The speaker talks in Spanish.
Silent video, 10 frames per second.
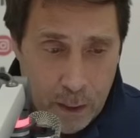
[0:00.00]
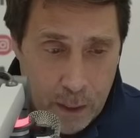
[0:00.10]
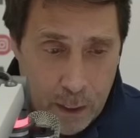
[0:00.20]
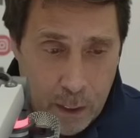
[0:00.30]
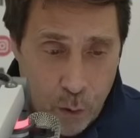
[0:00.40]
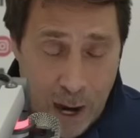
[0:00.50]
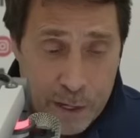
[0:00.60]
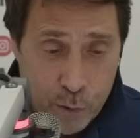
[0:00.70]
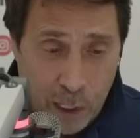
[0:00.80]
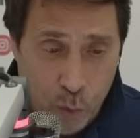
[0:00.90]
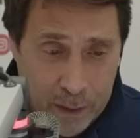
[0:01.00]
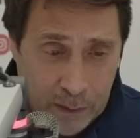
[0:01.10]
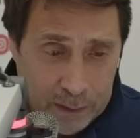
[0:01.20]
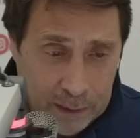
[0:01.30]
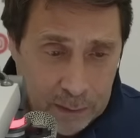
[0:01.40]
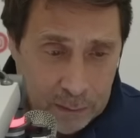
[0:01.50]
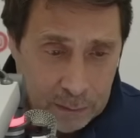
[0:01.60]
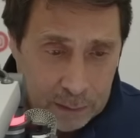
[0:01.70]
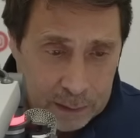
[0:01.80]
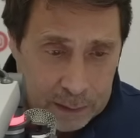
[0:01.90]
Eh, hay una cuenta
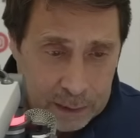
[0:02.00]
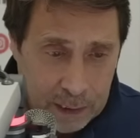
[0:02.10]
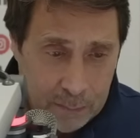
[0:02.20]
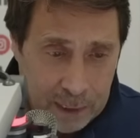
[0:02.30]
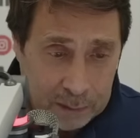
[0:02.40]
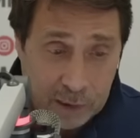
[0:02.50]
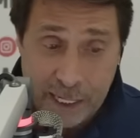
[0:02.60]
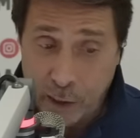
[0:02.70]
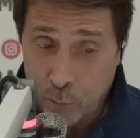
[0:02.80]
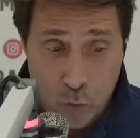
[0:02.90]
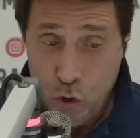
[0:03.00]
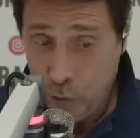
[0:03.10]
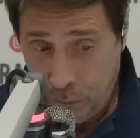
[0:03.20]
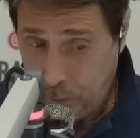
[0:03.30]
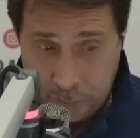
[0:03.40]
que se llama Termo,